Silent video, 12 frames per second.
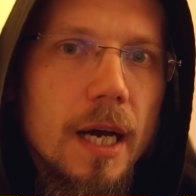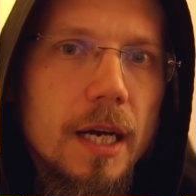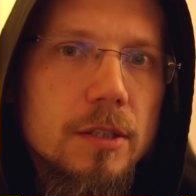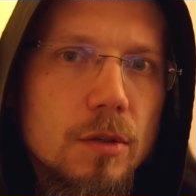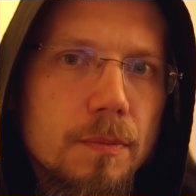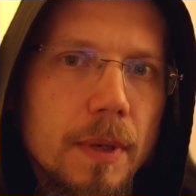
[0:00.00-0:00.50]

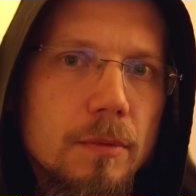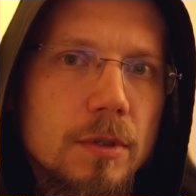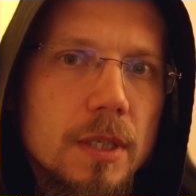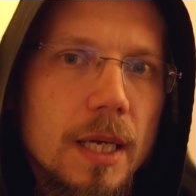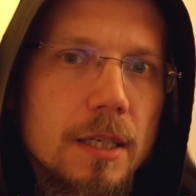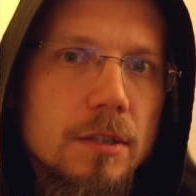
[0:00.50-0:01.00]
a skupiam
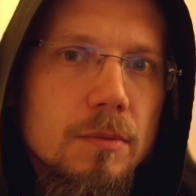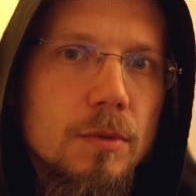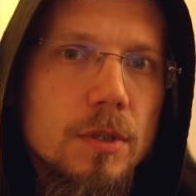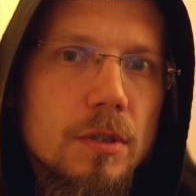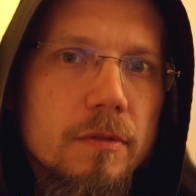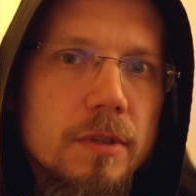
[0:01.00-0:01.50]
się na
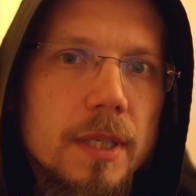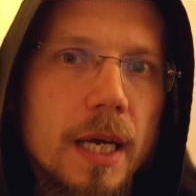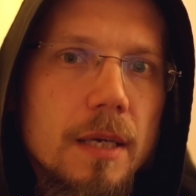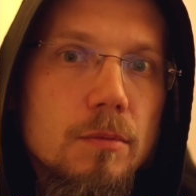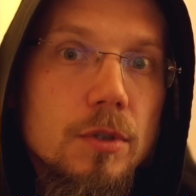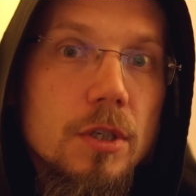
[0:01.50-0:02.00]
czymś, co
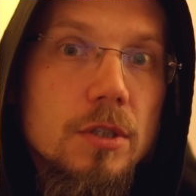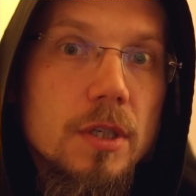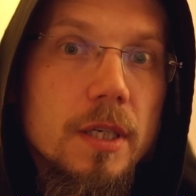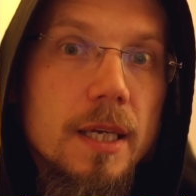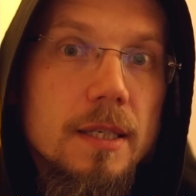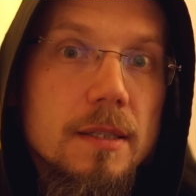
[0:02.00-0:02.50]
wydaje mi się,
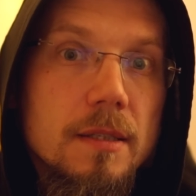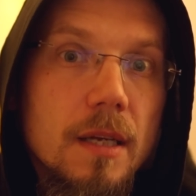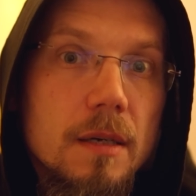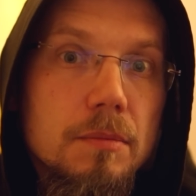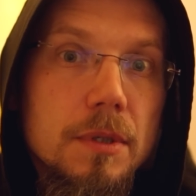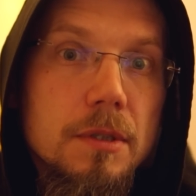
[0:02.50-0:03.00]
że jest
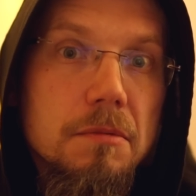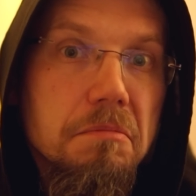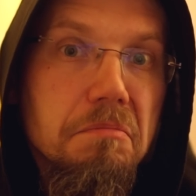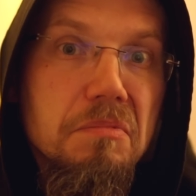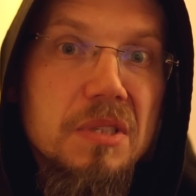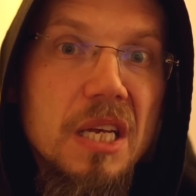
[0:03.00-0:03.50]
jakby
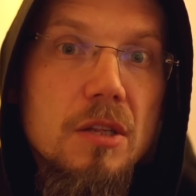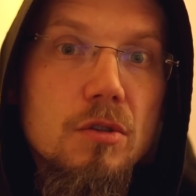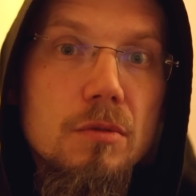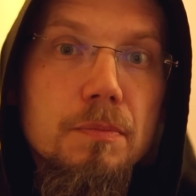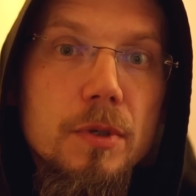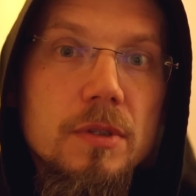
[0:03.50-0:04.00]

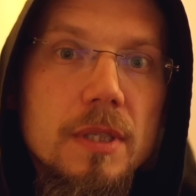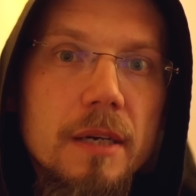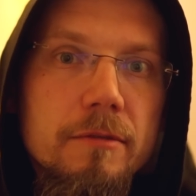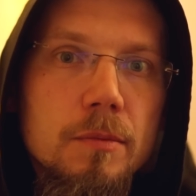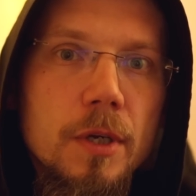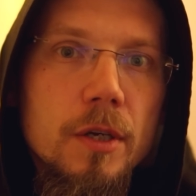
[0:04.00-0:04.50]
centrum,
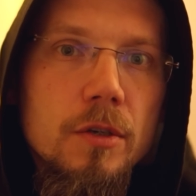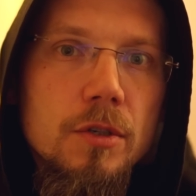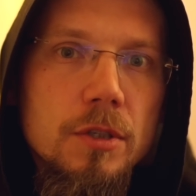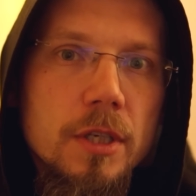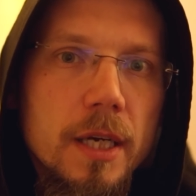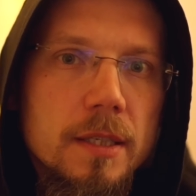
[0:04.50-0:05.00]
podstawą mojego życia.